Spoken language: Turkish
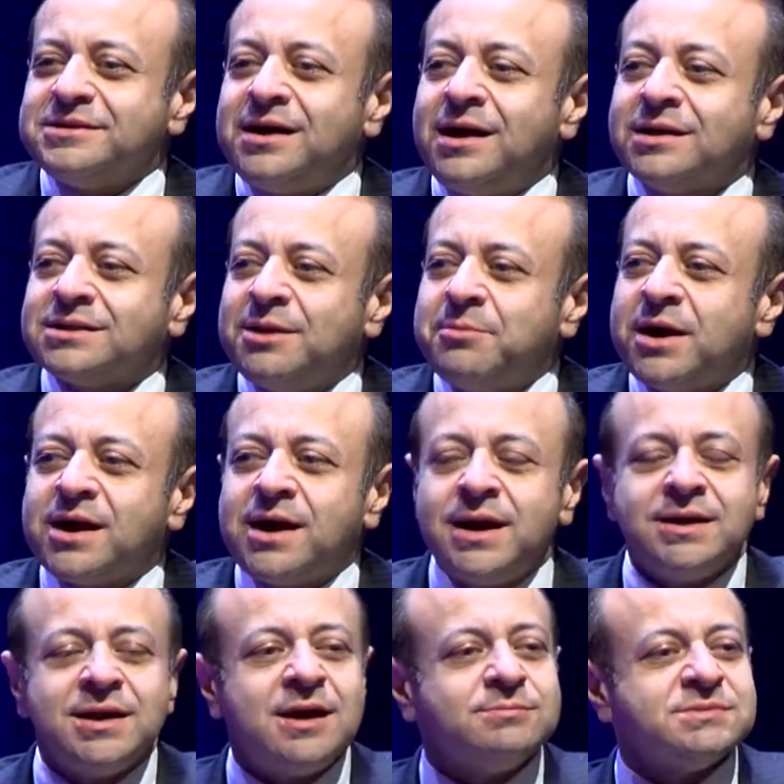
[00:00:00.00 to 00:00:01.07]
rahatlama
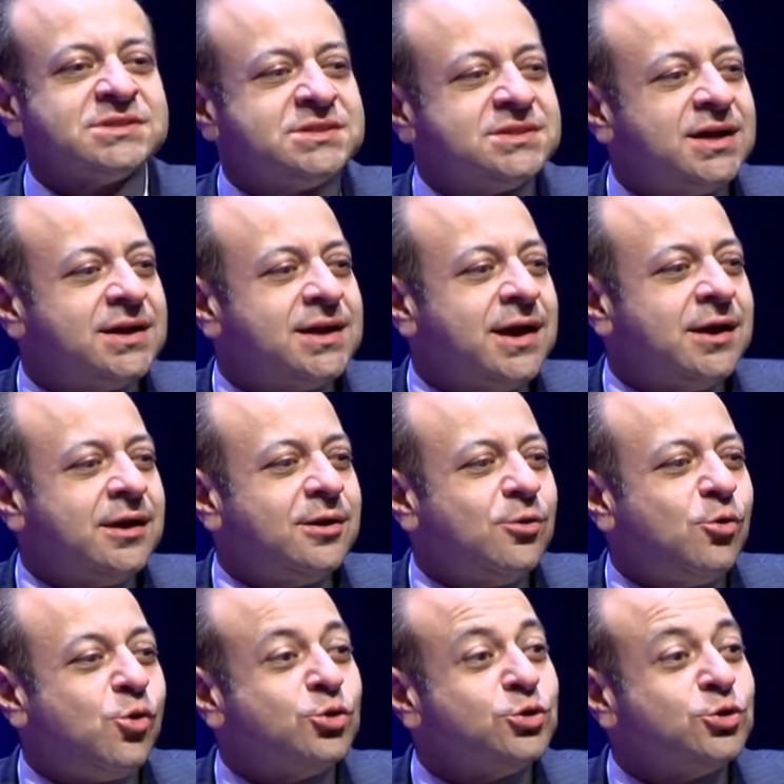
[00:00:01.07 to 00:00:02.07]
kaynağımız sigara.